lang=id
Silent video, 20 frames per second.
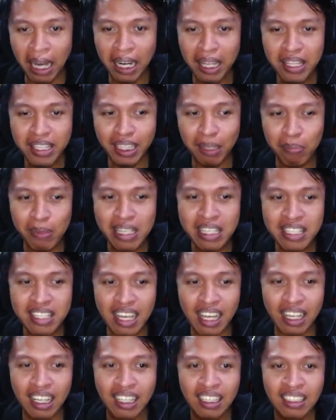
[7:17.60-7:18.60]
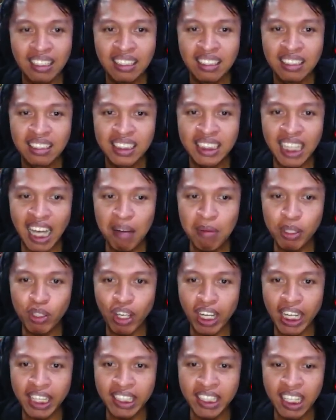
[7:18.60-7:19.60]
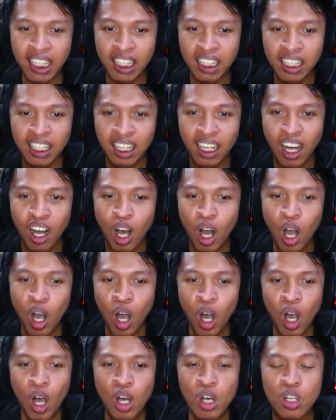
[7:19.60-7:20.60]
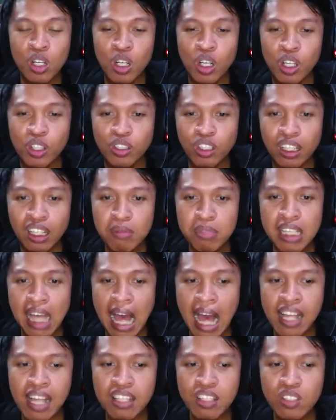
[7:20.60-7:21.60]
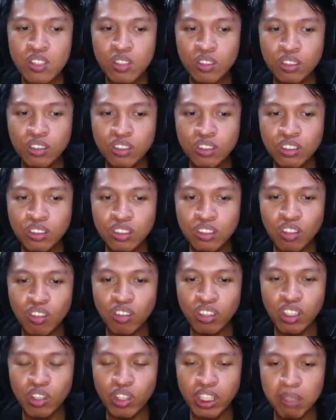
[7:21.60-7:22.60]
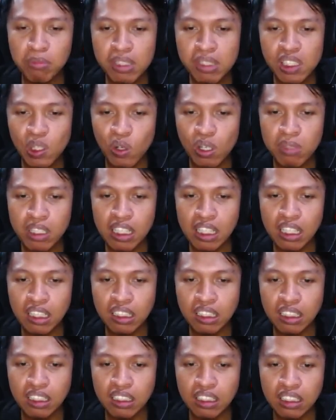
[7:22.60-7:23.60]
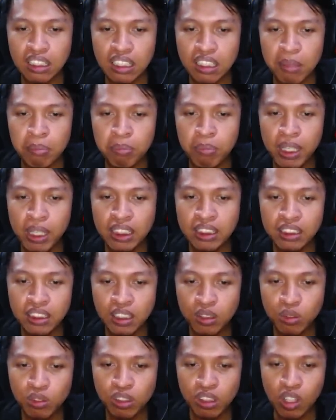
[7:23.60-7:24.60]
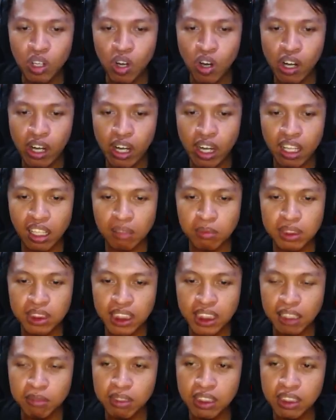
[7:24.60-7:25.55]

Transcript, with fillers: Palanya terpisah sama toiletnya. Oh, toilet bisa hancur. Oke, oke, Mr. Ron mengerti. Ternyata base-nya itu tengkorak, Mr.